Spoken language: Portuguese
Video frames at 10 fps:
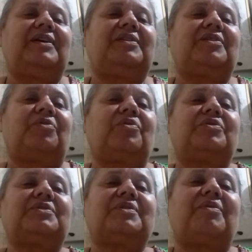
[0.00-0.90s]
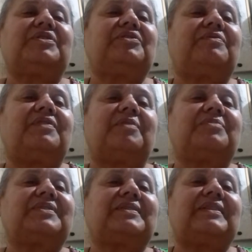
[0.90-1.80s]
Então nós não
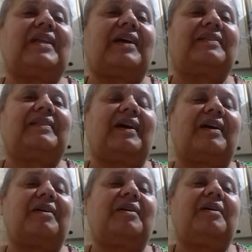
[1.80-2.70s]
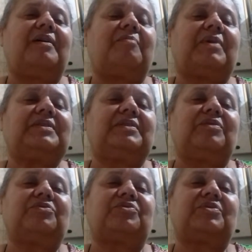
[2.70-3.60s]
adivinhamos nada, mas
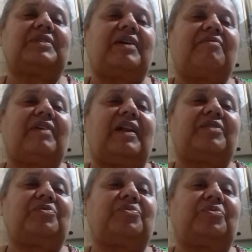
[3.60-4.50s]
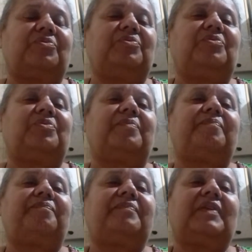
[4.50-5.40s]
Deus nos revela tudo.
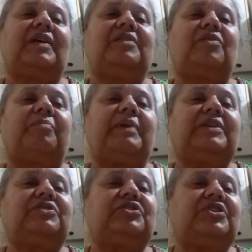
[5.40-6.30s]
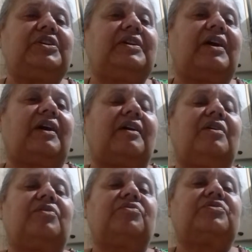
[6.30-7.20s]
Então bendiga
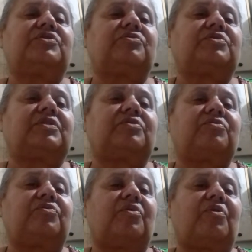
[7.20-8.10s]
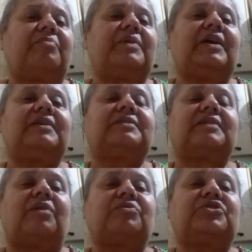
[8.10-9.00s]
o seu santo nome,
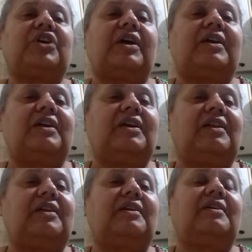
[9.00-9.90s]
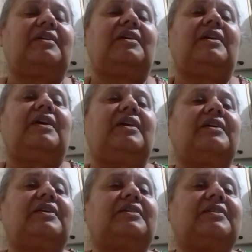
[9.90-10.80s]
exalte a Ele,
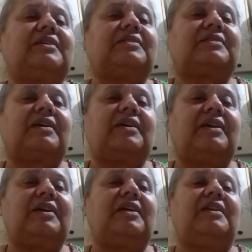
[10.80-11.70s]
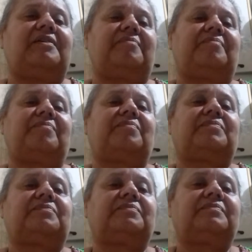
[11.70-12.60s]
engrandeça a Ele,
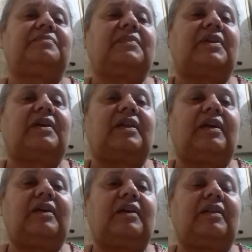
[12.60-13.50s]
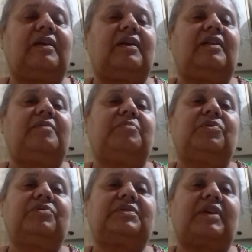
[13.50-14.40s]
creia nele,
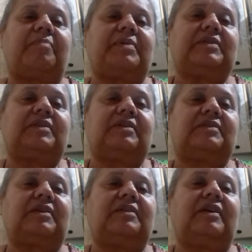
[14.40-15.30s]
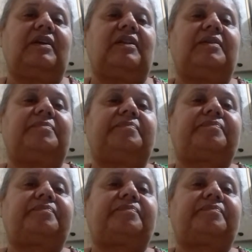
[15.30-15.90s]
busque a presença dEle.